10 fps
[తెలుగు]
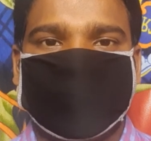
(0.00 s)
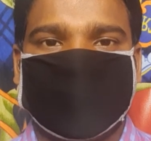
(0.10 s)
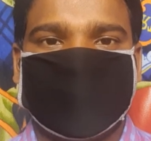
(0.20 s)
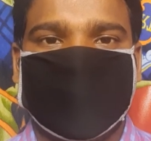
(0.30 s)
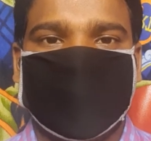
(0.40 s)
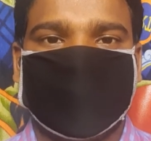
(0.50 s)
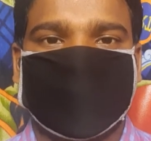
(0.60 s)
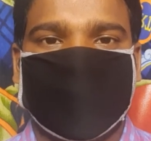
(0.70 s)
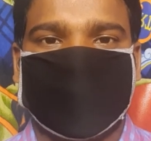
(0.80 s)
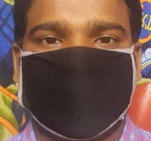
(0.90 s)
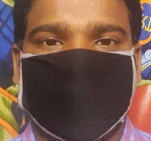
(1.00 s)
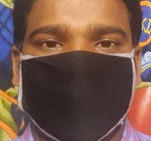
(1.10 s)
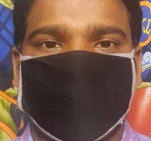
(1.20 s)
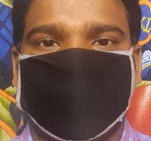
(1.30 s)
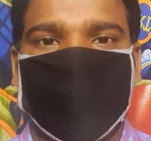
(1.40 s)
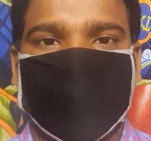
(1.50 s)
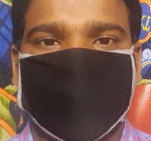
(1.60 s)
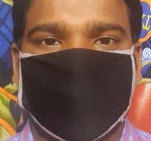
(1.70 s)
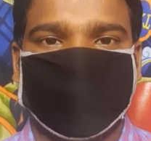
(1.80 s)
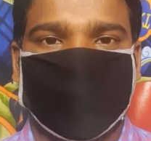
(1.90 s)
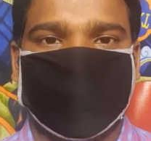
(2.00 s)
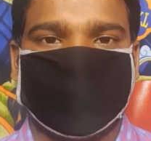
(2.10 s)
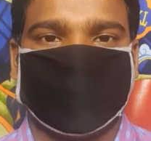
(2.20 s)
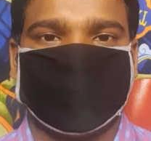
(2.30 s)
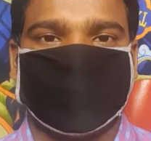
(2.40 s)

ప్రెసిడెంట్ కెన్ గివ్ పార్డన్ పవర్